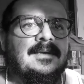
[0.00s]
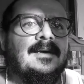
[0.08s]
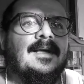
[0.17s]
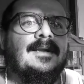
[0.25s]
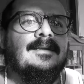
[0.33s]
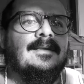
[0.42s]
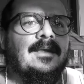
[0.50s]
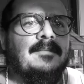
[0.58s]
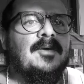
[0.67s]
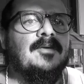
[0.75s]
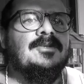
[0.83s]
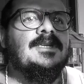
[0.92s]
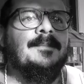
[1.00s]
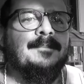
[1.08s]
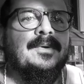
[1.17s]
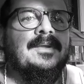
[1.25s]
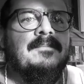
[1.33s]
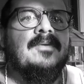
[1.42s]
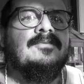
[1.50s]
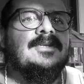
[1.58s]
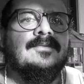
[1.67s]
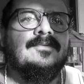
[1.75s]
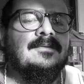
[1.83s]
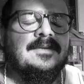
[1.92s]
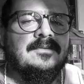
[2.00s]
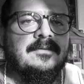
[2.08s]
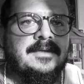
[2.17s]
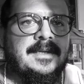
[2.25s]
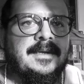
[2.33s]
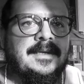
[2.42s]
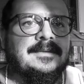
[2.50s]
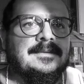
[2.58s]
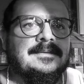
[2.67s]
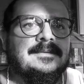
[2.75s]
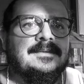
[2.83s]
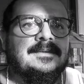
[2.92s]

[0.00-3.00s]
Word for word: cara, que rebeldia por rebeldia só não resolve nada.